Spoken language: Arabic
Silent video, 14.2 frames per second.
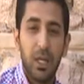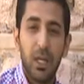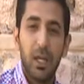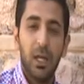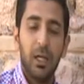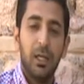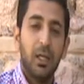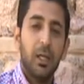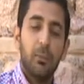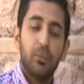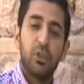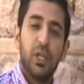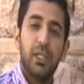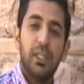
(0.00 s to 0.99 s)
بصراحه
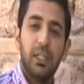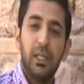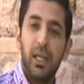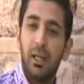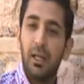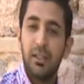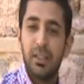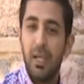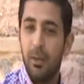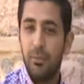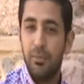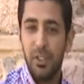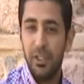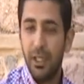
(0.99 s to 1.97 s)
مشاهدينا انا
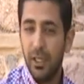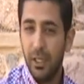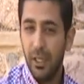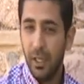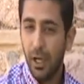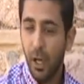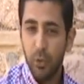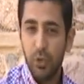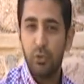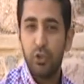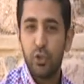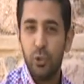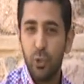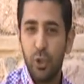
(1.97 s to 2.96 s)
صعب جدا
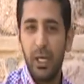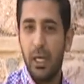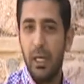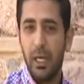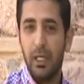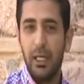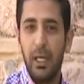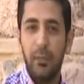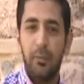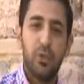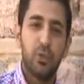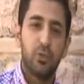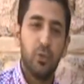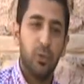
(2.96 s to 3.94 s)
اوصف الشعور اللي انا الان قاعد
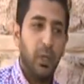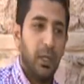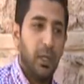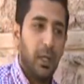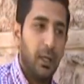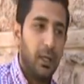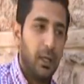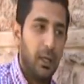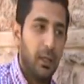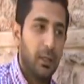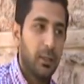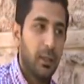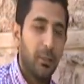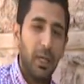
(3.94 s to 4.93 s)
بحسه
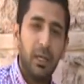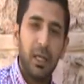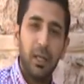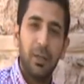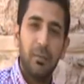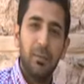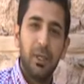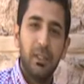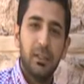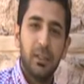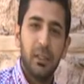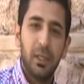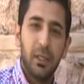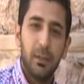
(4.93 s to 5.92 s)
آه، طبعا هذا
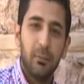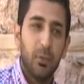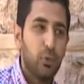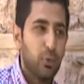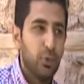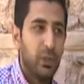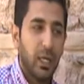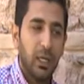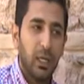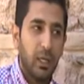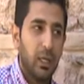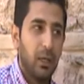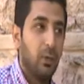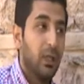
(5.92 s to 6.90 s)
البيت آه، موجود
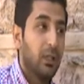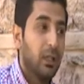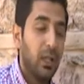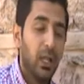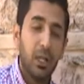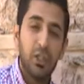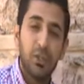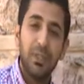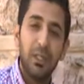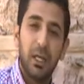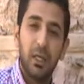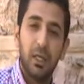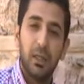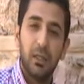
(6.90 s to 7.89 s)
على واطلاله
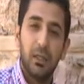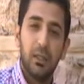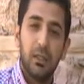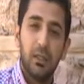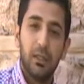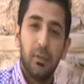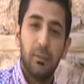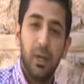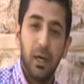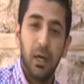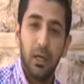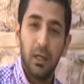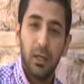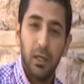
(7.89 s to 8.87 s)
جميله على
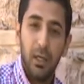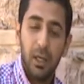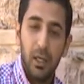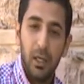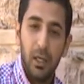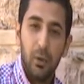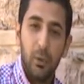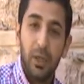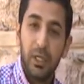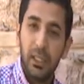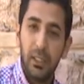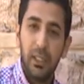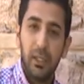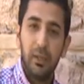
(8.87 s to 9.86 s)
البحر
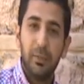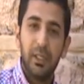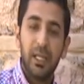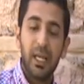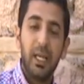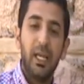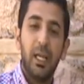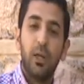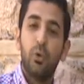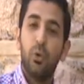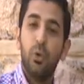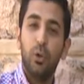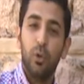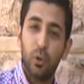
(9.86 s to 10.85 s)
واكيد هذا البيت غالي على
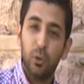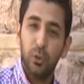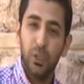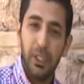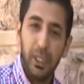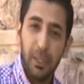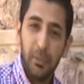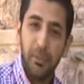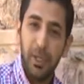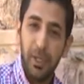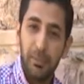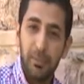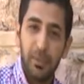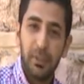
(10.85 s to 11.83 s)
كل اردني
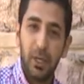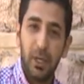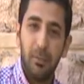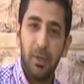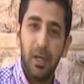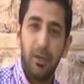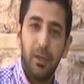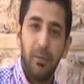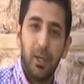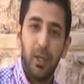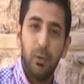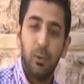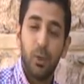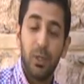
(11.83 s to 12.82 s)
بحب تراب هذا
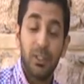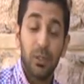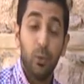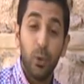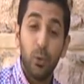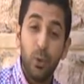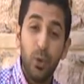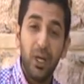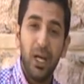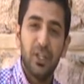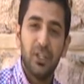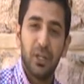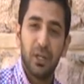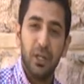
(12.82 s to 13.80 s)
البلد وكل
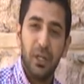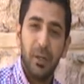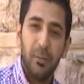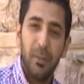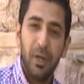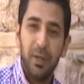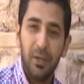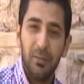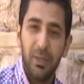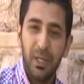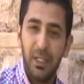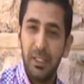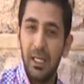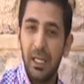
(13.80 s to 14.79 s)
حجر بهذا البيت